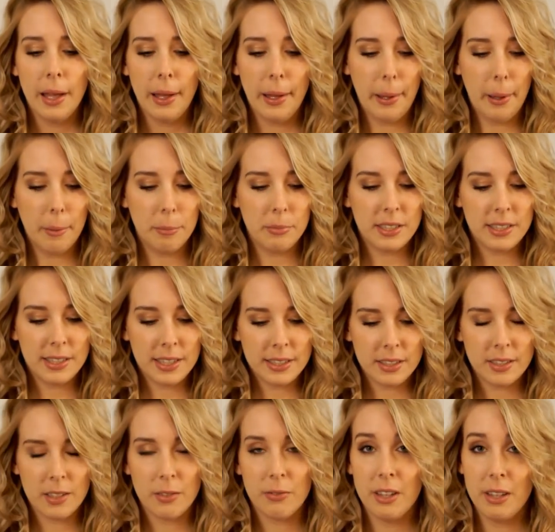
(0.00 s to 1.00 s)
ähm, die sind
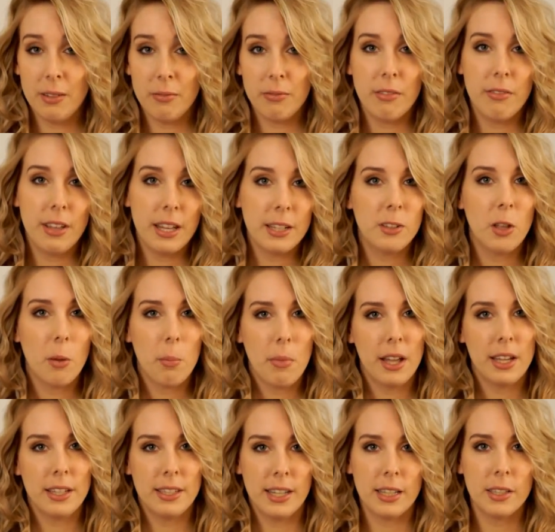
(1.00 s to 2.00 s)
es auf jeden Fall wert,
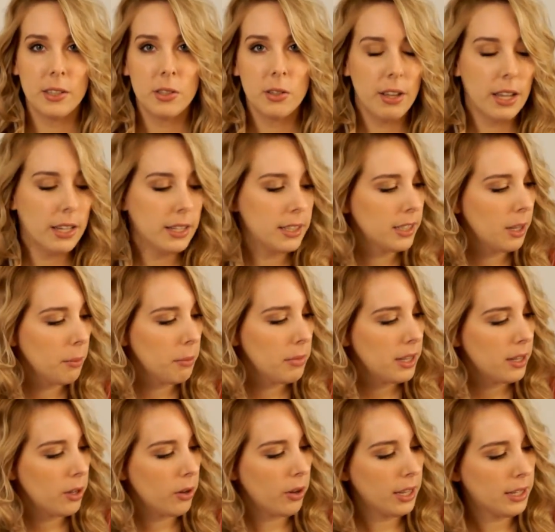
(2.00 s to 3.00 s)
nochmal genannt zu werden. Ich habe
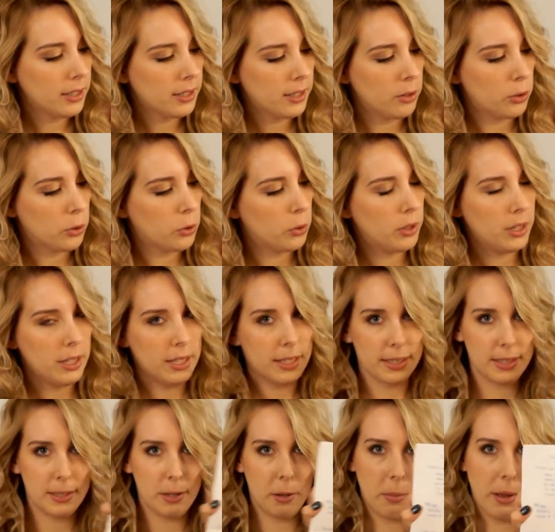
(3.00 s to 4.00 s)
mir hier auch extra eine schöne
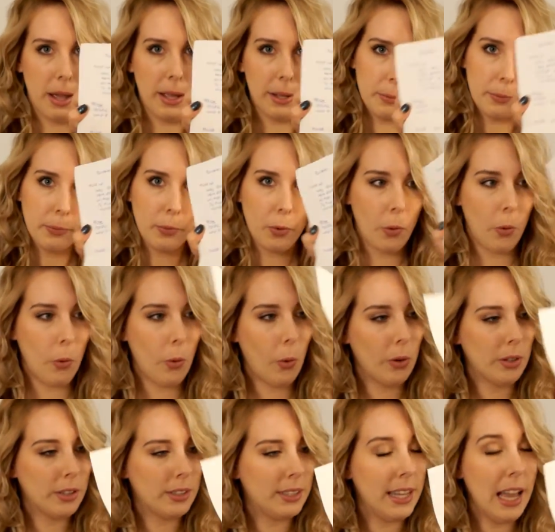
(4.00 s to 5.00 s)
Liste gemacht.
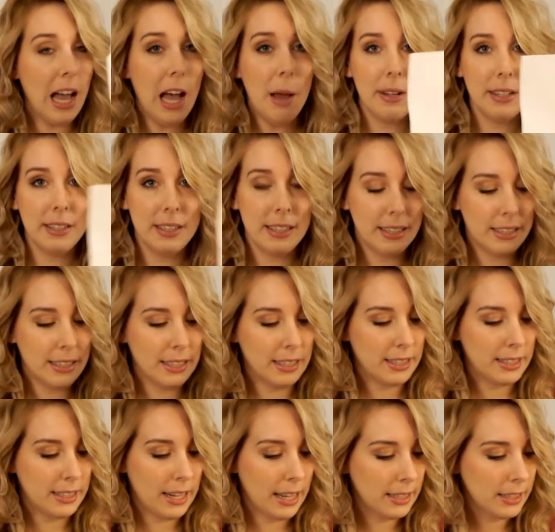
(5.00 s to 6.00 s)
Und die arbeite ich
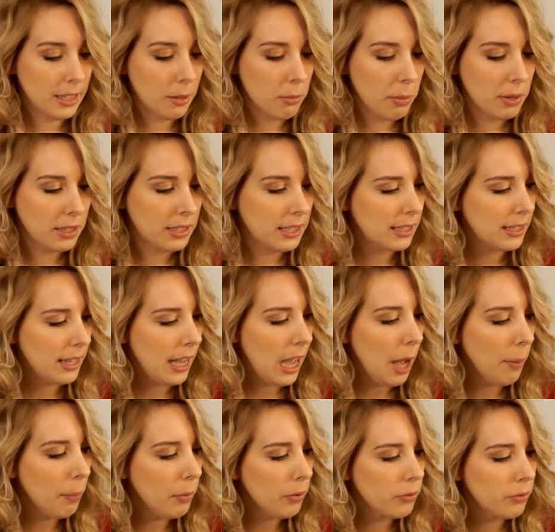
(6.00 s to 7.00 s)
jetzt langsam aber sicher
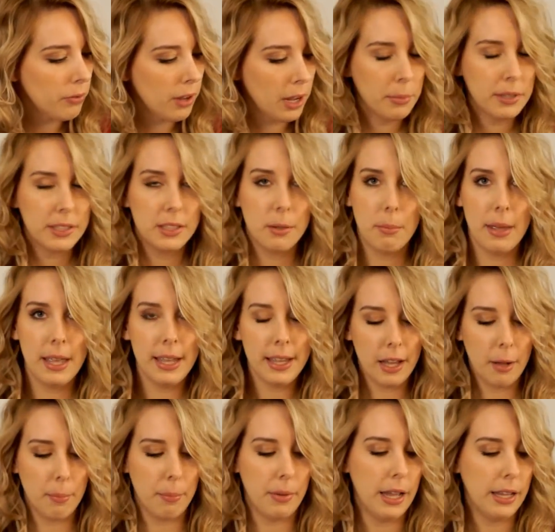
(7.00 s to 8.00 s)
ab und fange mit dem
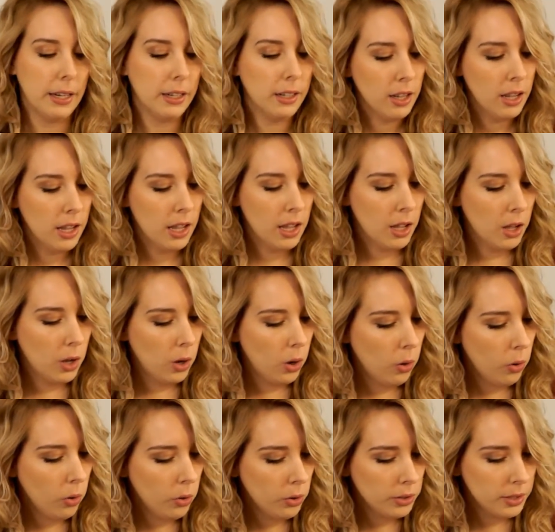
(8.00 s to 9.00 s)
Make-up an.
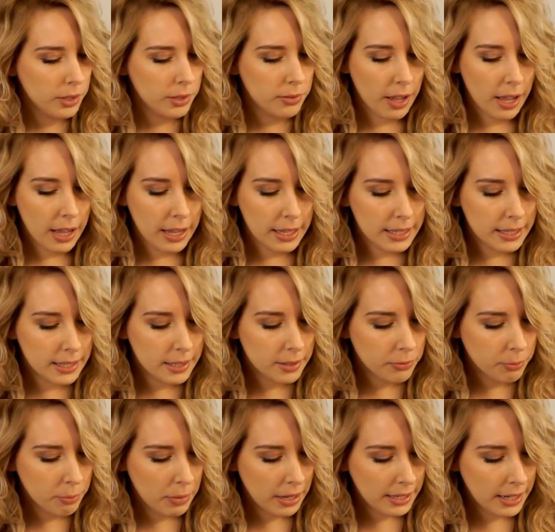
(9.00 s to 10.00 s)
Und zwar
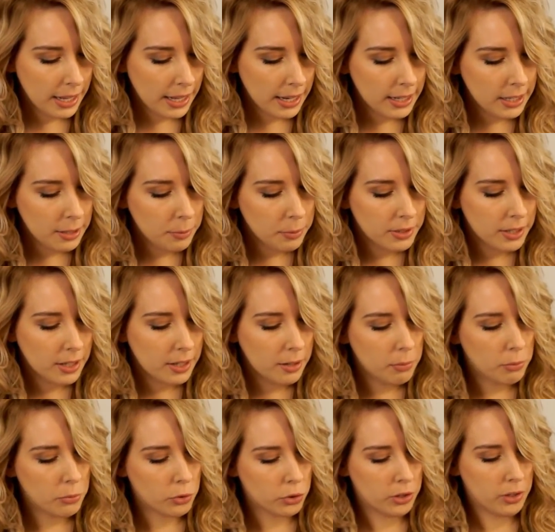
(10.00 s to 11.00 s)
ist mein allerliebster
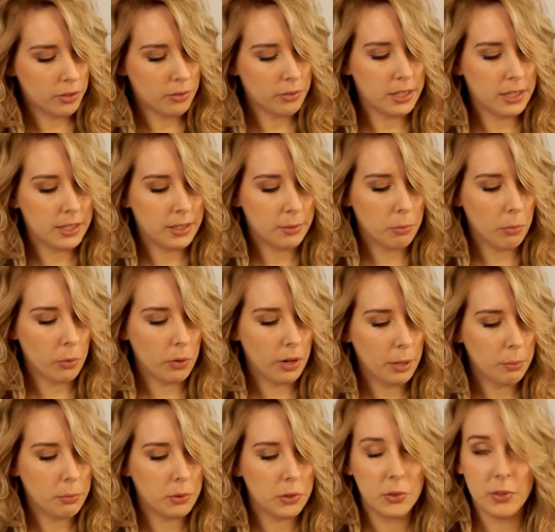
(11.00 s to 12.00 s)
Lippenstift diesen
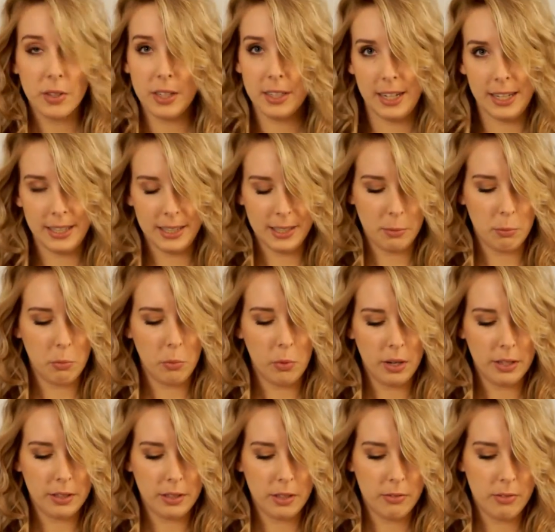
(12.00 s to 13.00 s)
Monat, beziehungsweise letzten
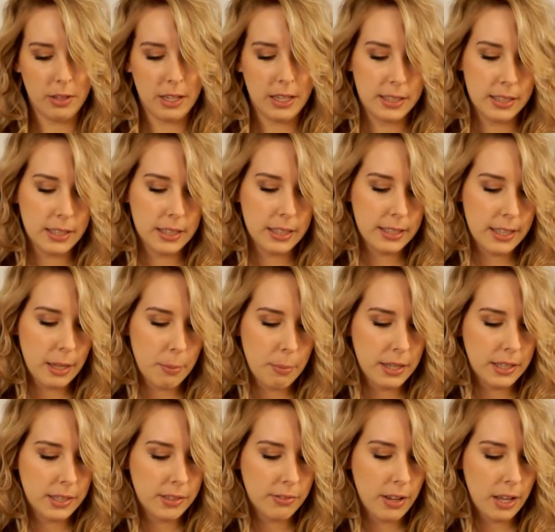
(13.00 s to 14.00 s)
Monat gewesen, der
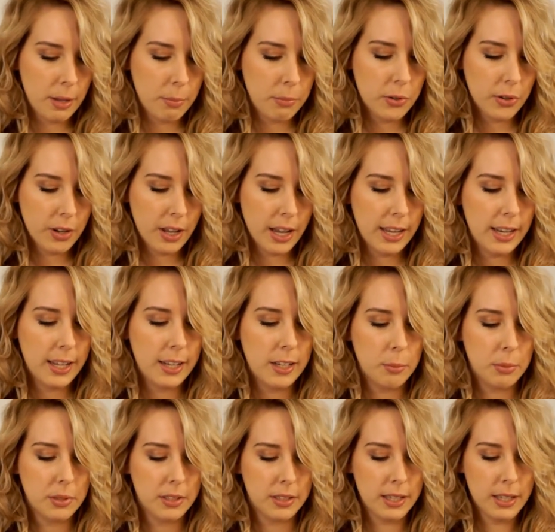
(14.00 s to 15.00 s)
P2 Pure Color
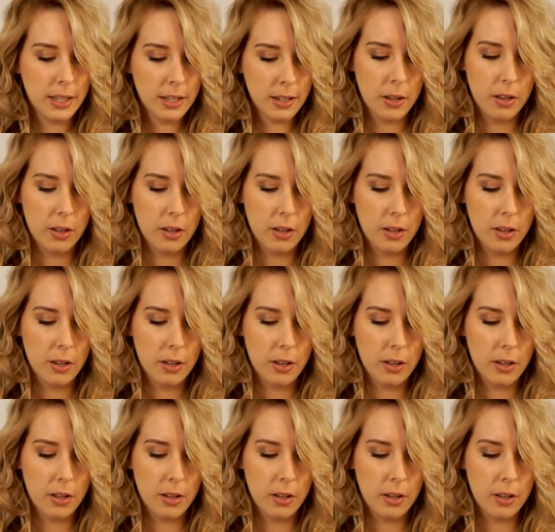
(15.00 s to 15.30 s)
Lipstick.